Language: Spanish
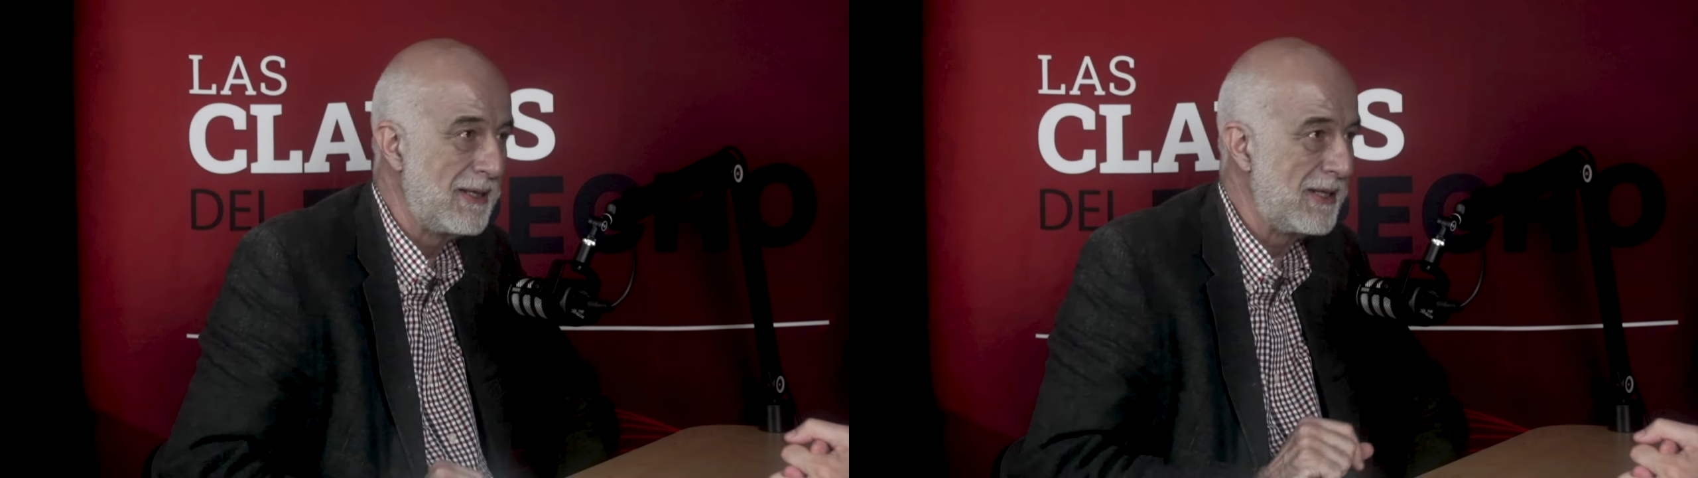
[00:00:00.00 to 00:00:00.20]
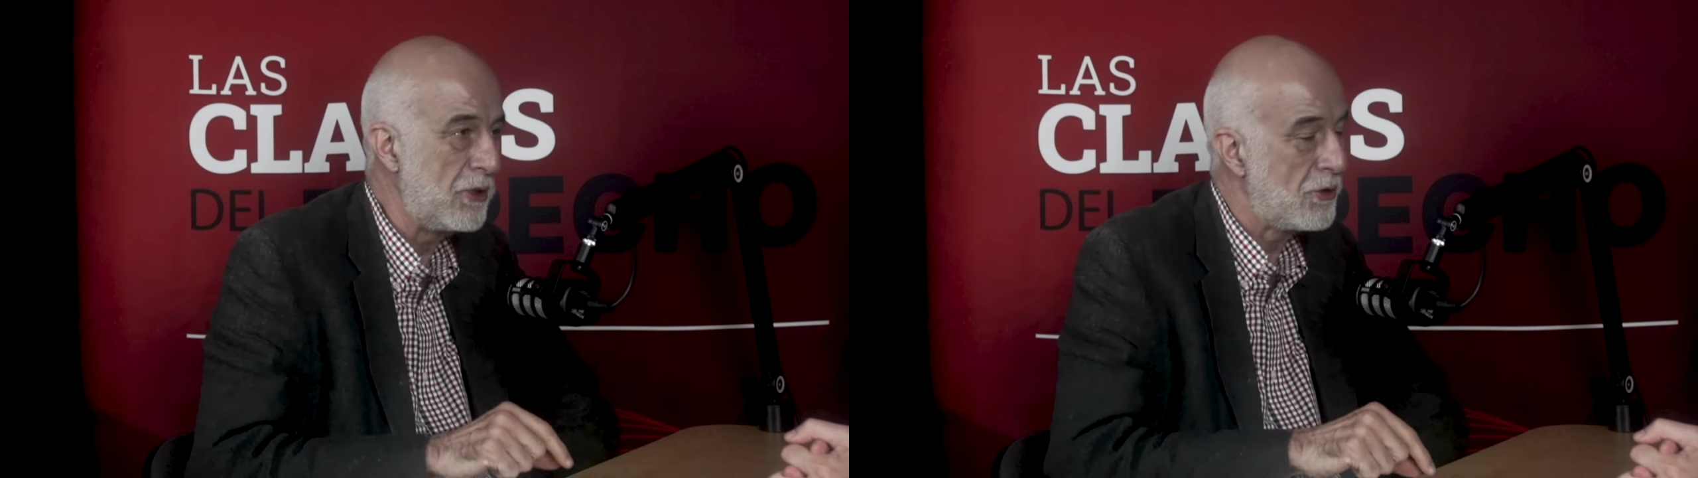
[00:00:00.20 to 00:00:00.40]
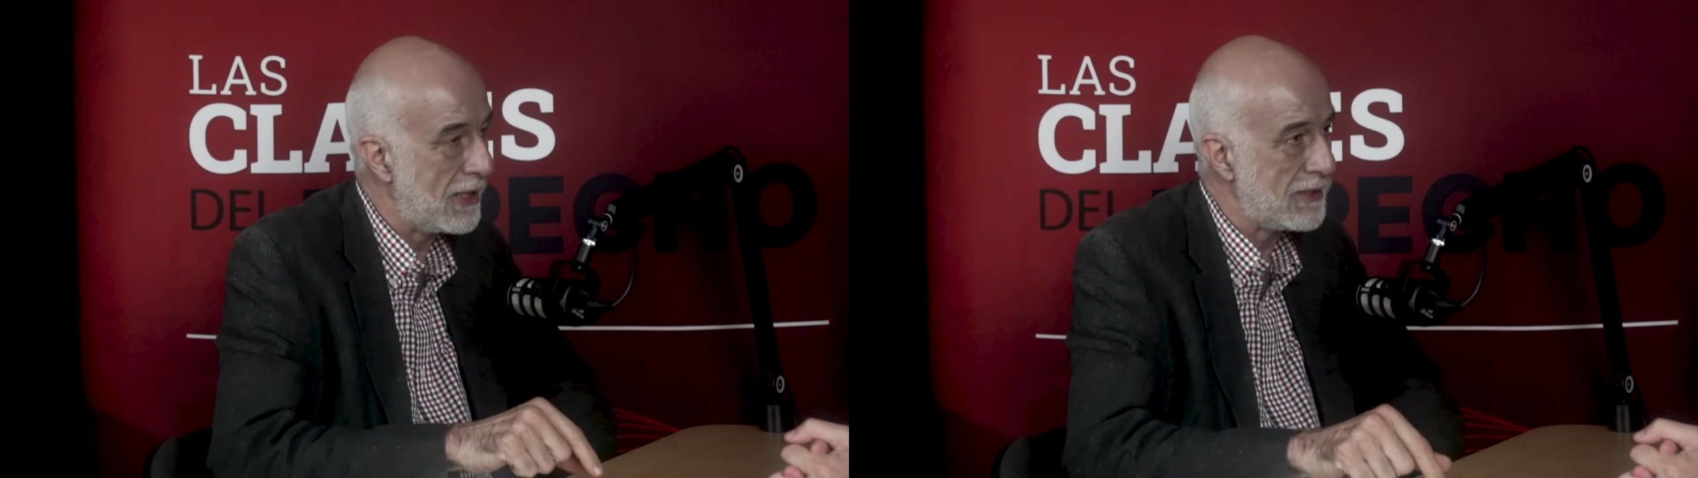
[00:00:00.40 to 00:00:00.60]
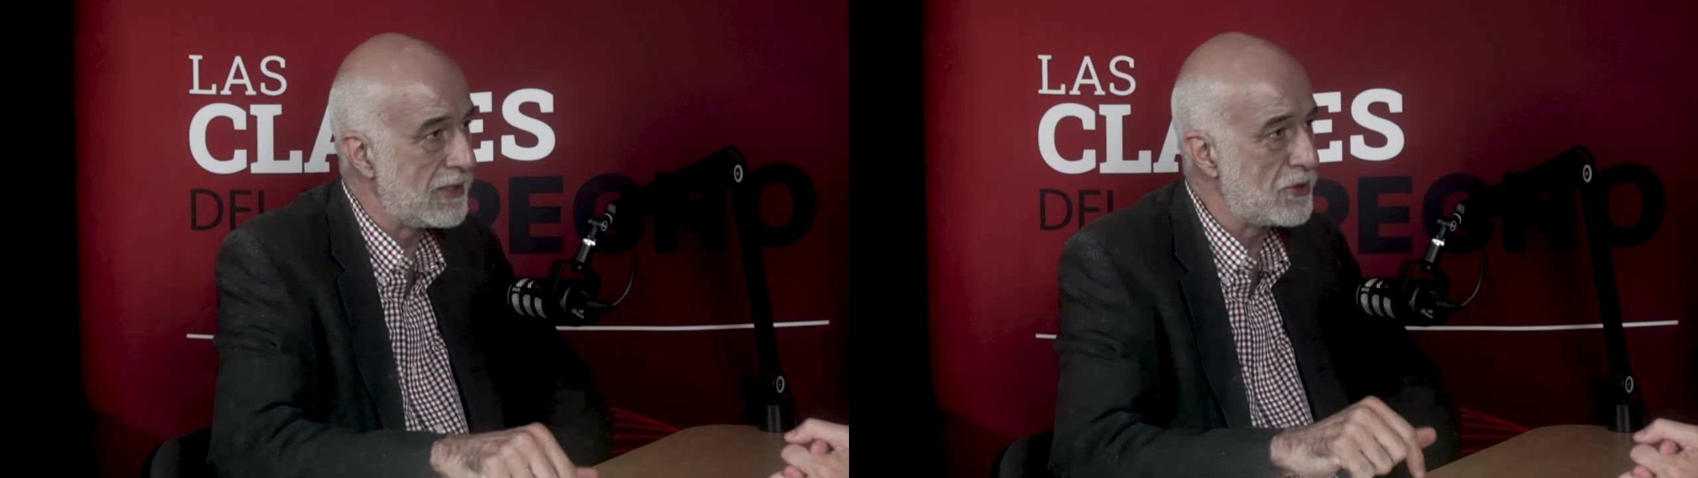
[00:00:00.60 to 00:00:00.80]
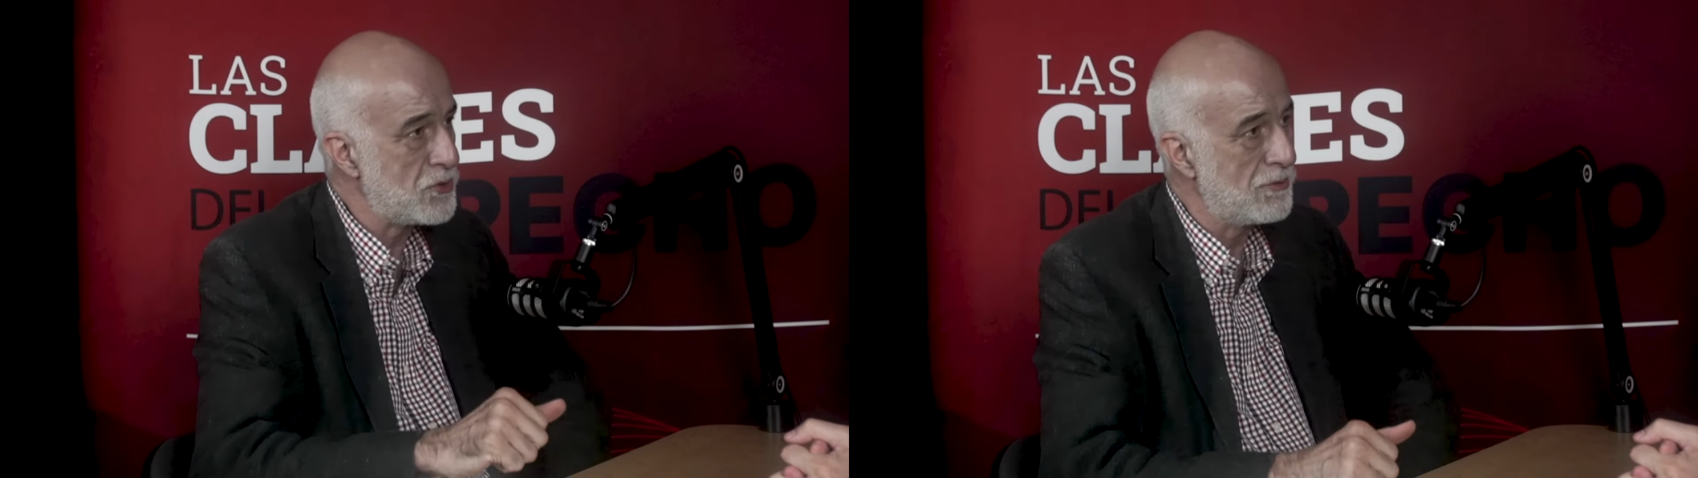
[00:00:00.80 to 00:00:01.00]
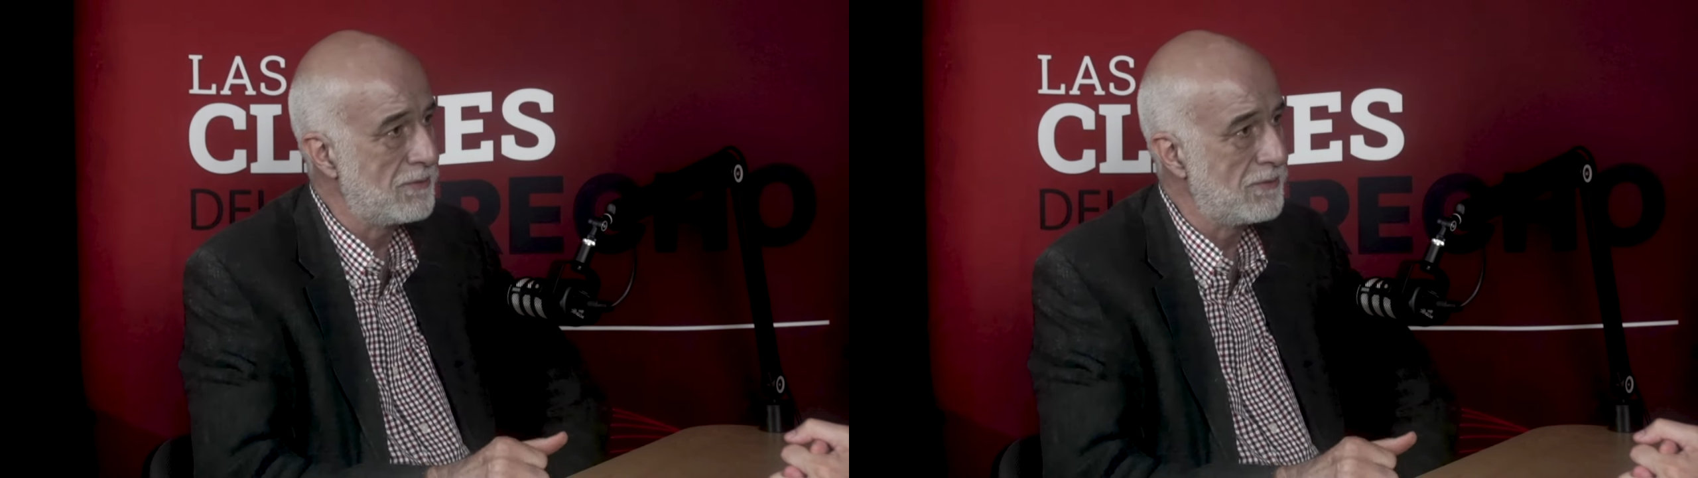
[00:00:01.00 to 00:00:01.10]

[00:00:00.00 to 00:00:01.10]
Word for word: y yo las desecho.